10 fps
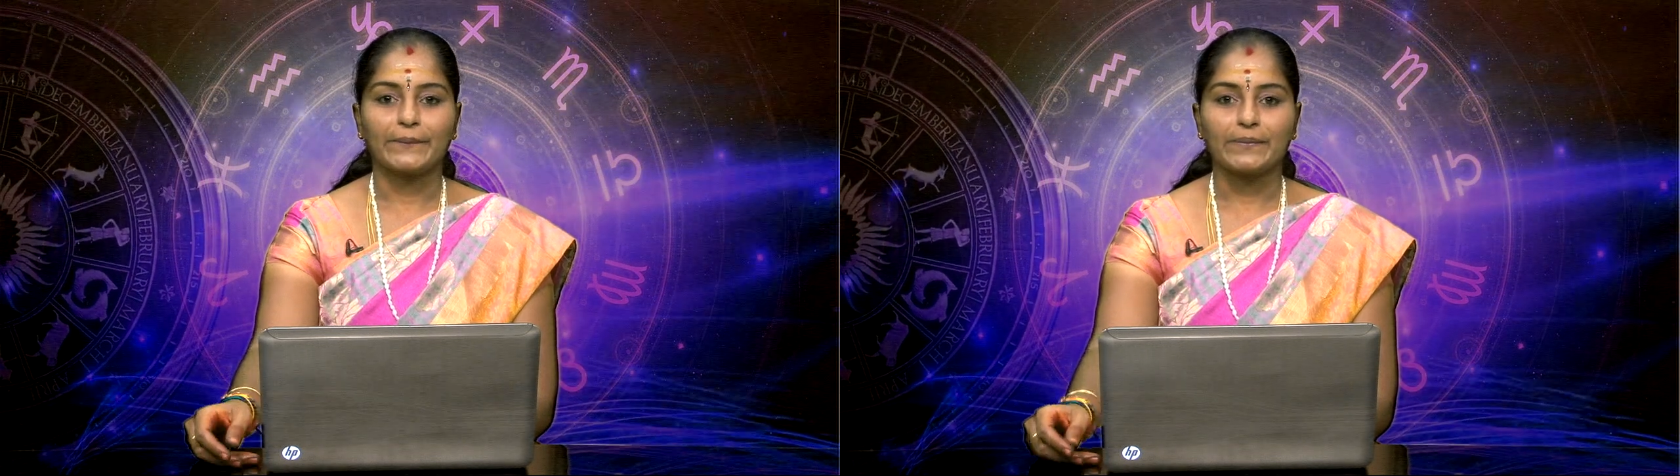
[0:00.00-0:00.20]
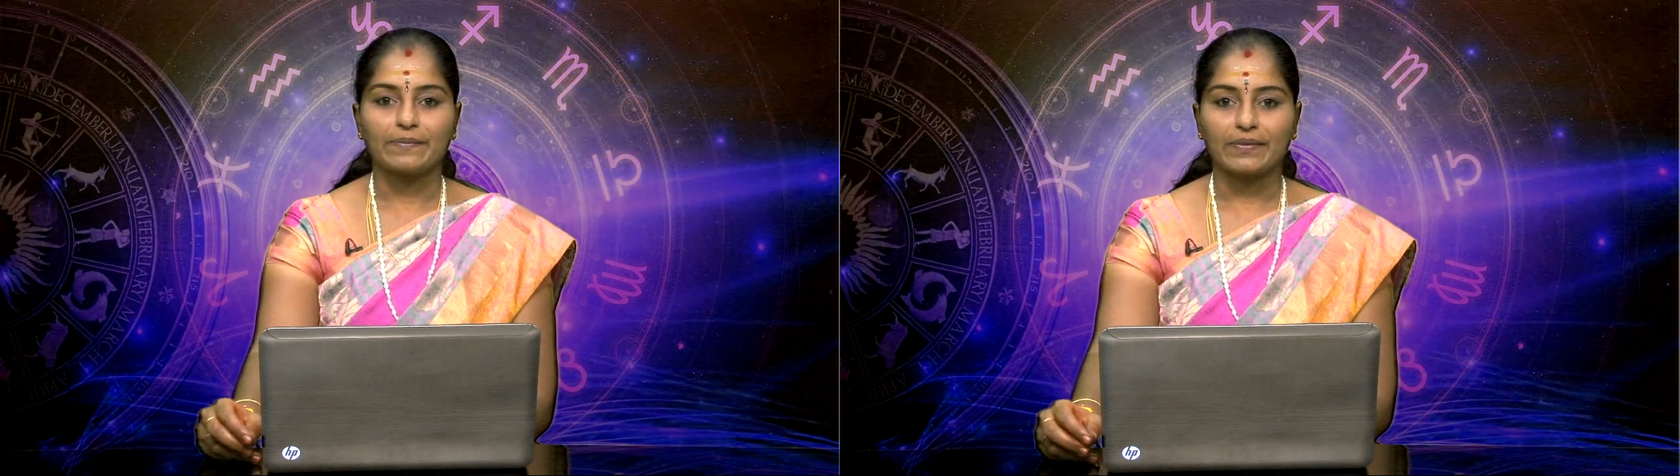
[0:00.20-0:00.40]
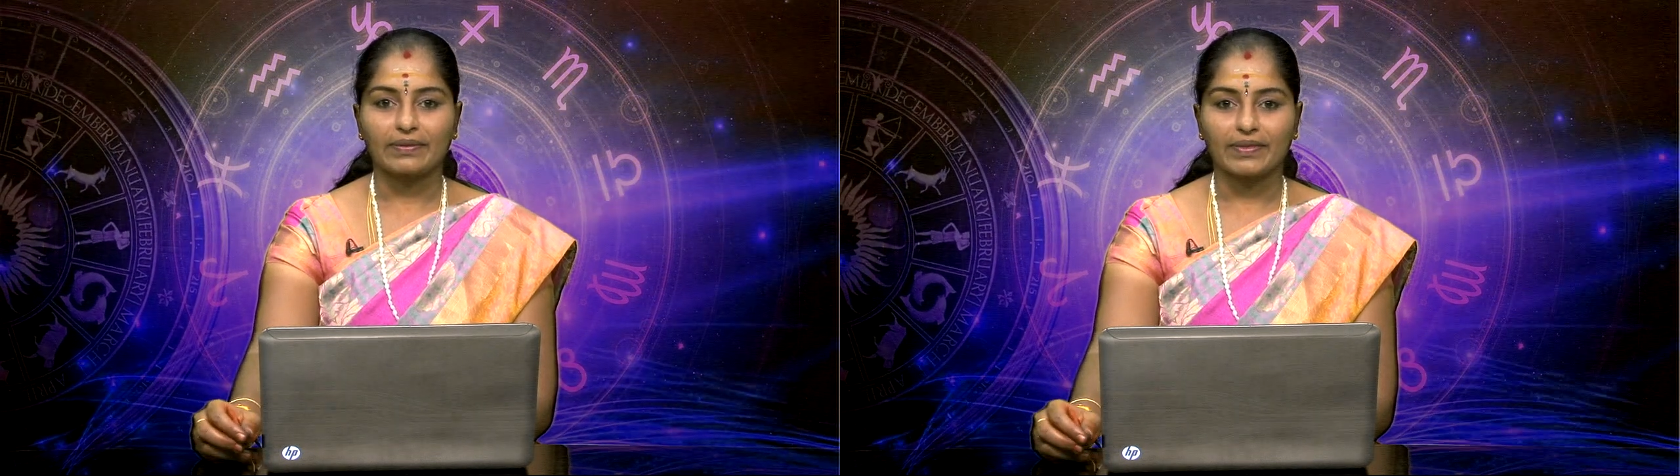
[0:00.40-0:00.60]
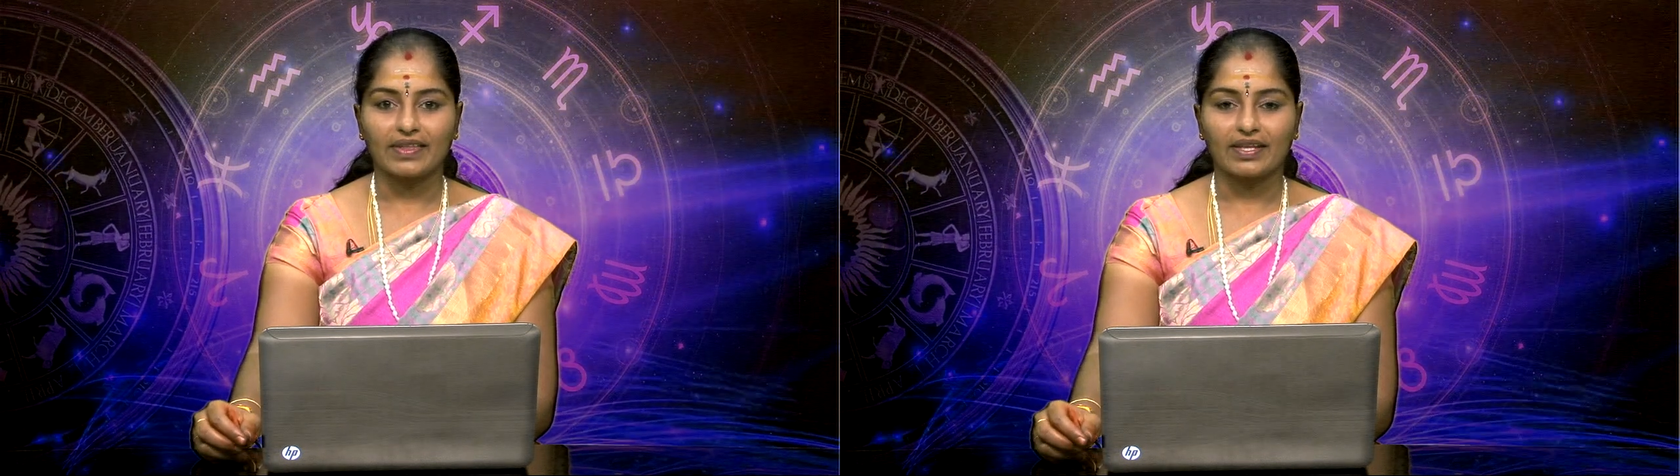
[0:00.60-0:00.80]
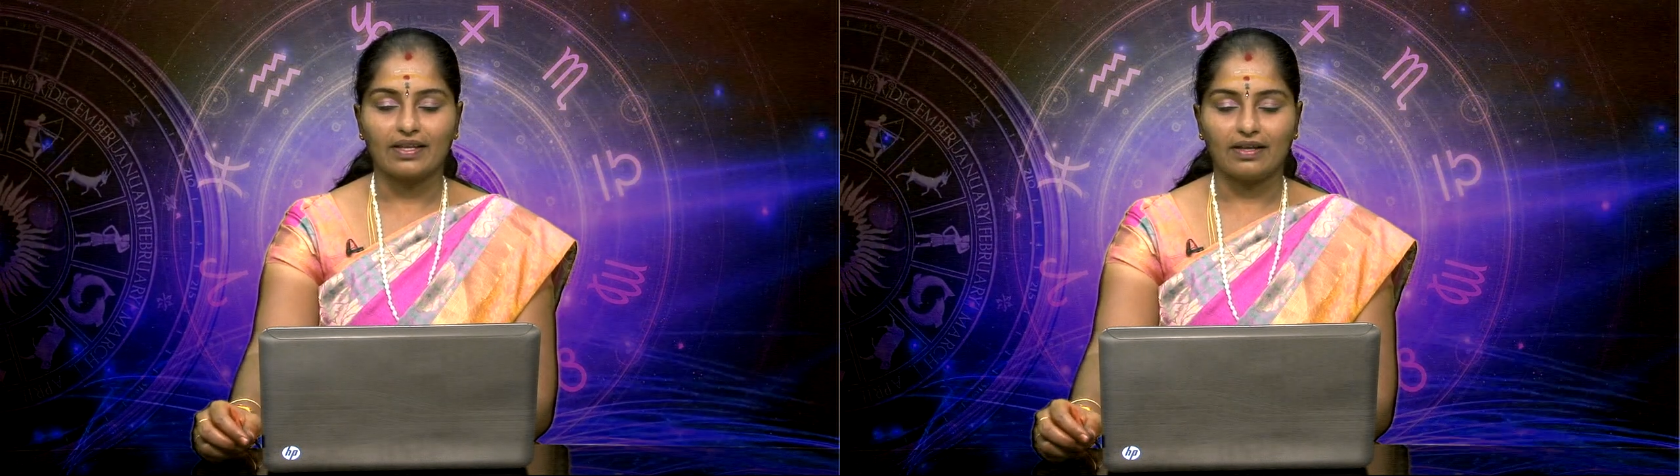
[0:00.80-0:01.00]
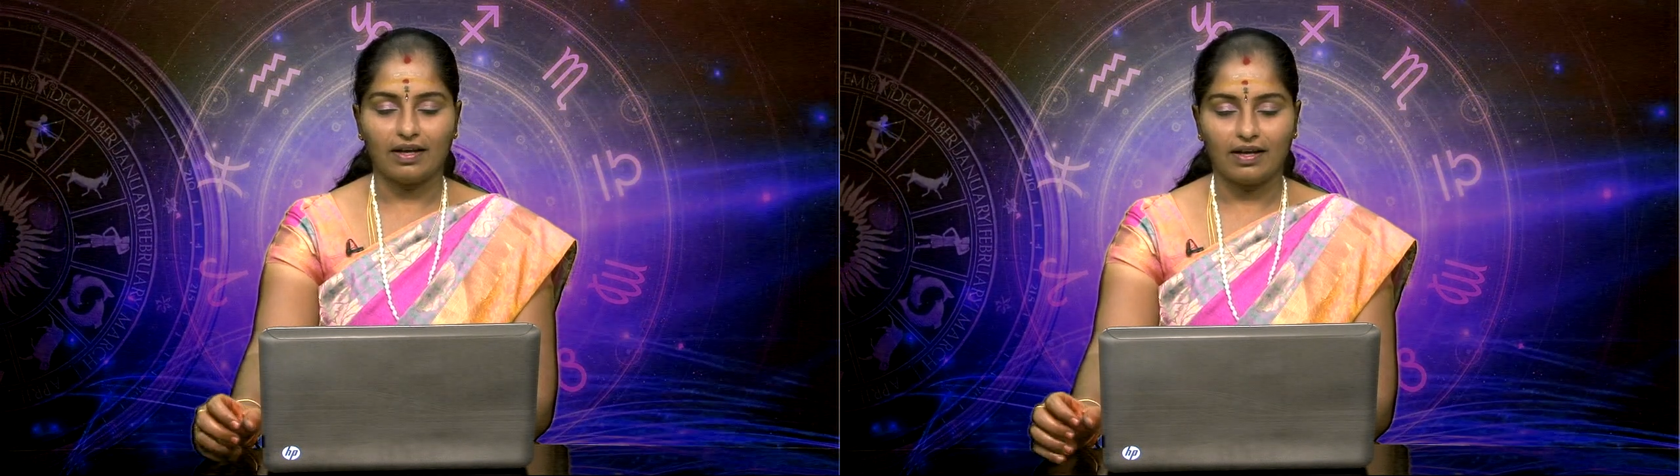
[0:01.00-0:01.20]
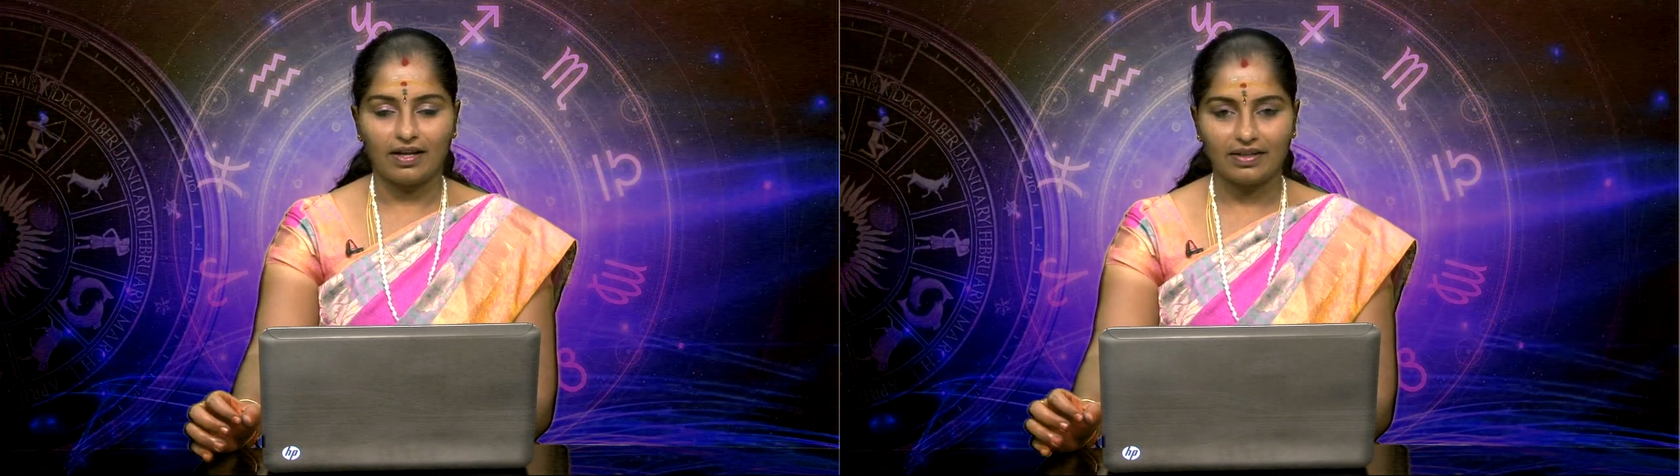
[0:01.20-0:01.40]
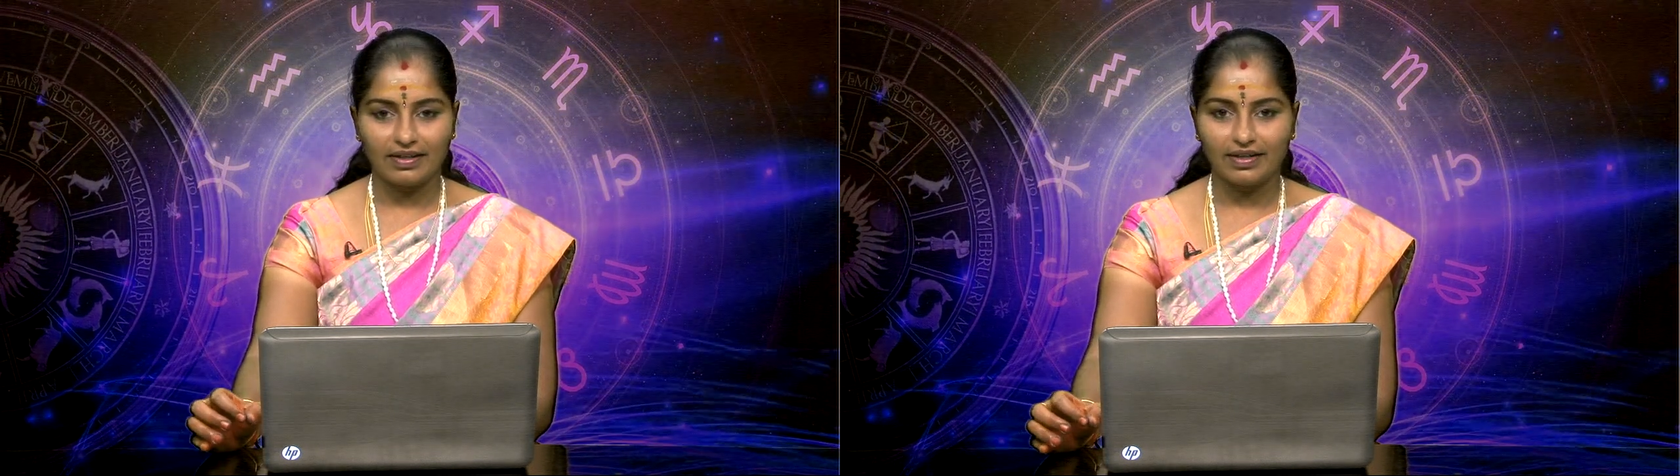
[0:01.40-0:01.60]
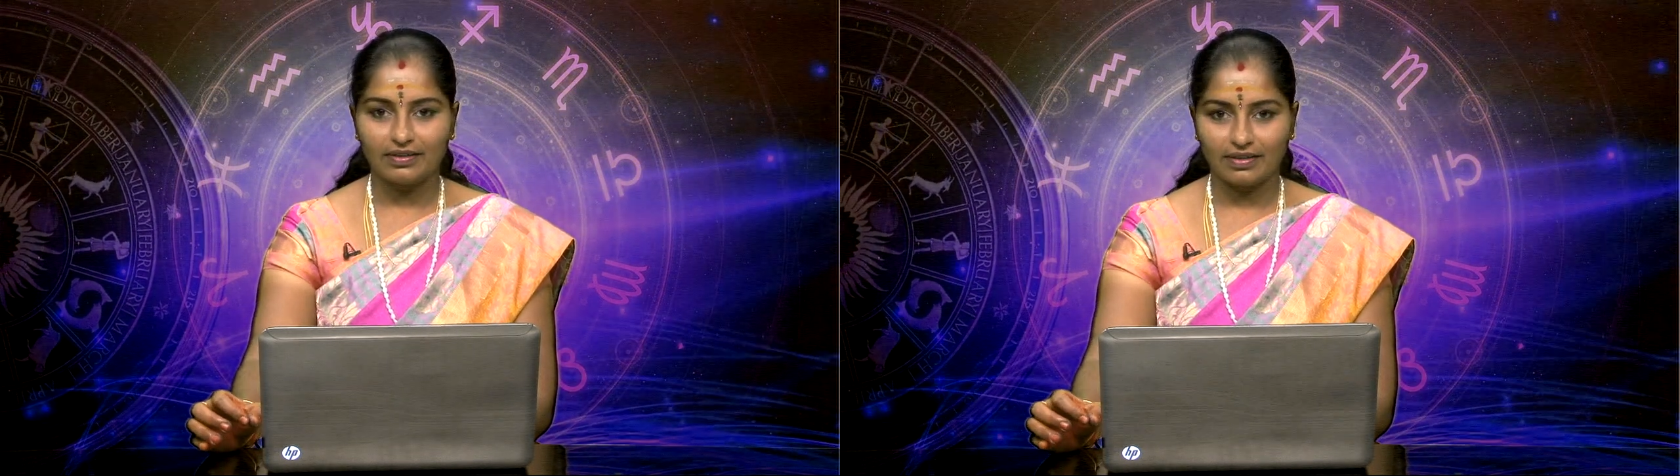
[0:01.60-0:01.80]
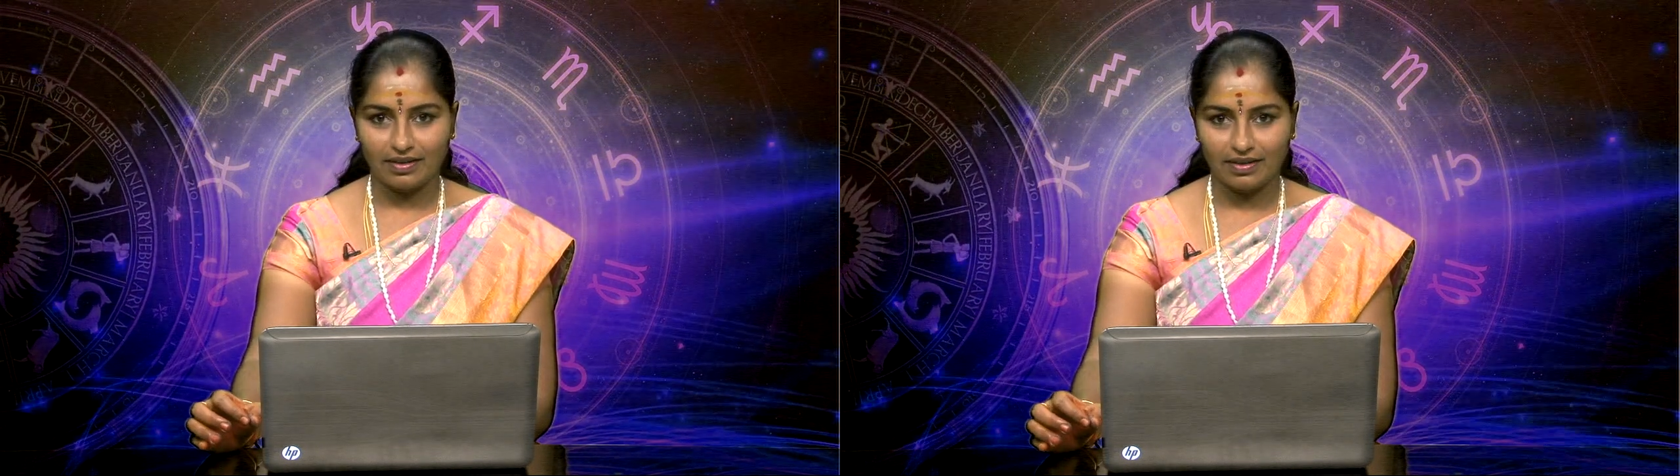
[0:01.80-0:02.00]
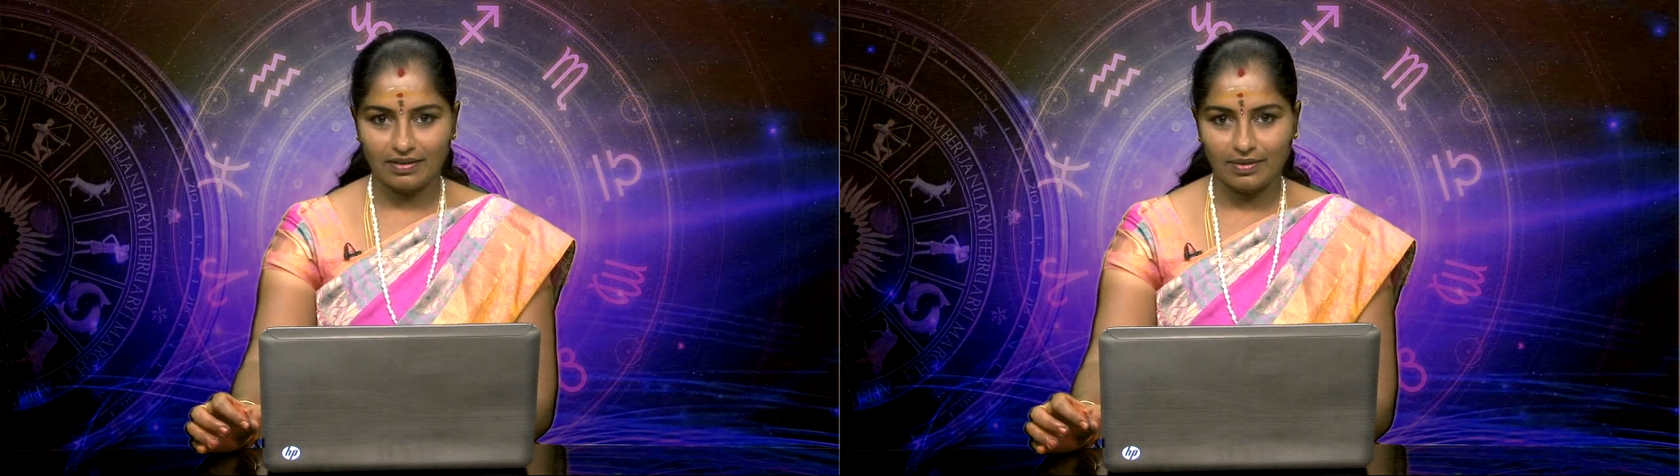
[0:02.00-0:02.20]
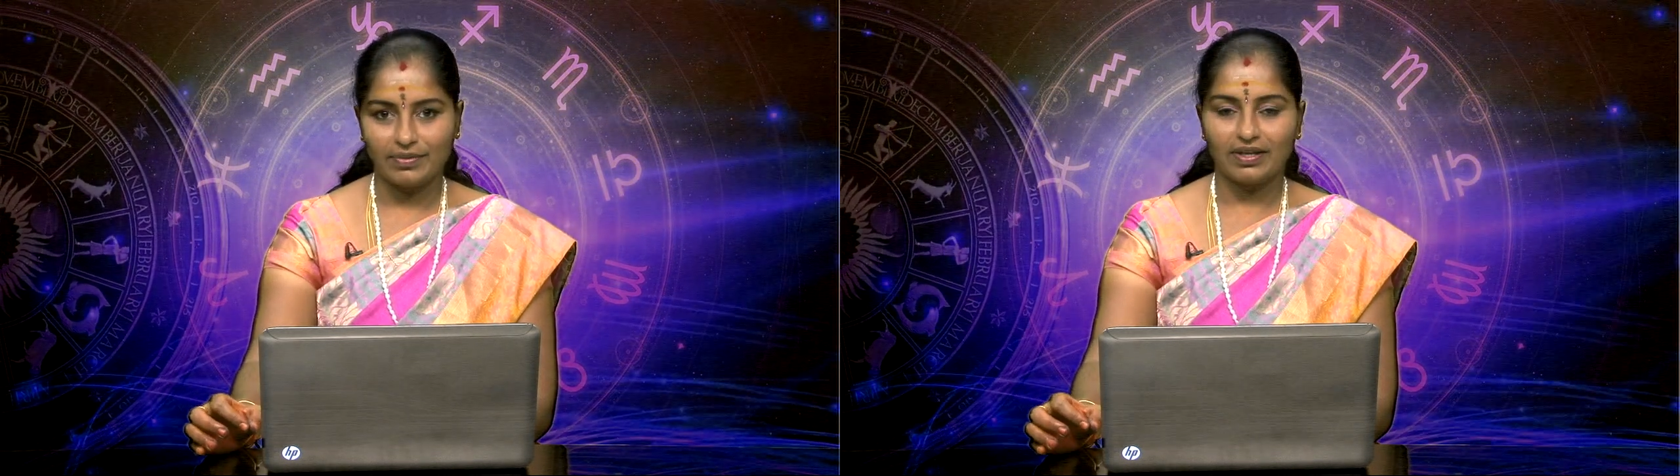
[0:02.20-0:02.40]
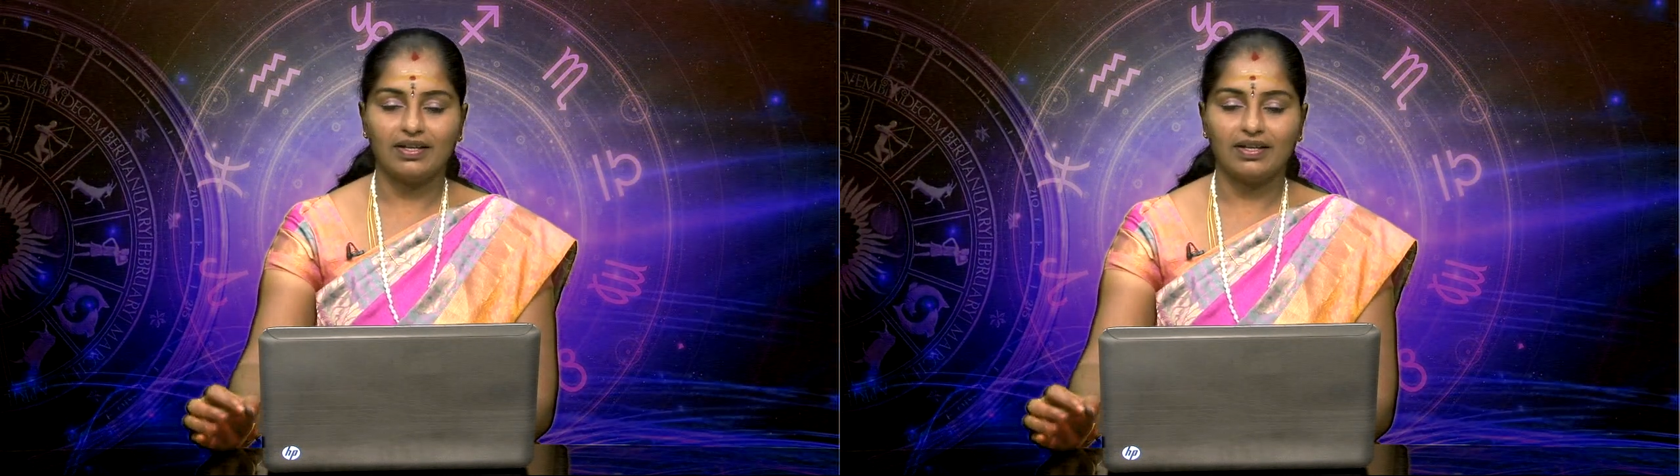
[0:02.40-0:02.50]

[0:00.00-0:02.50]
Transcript: சரி அதான் என்னன்னு அதாம்மா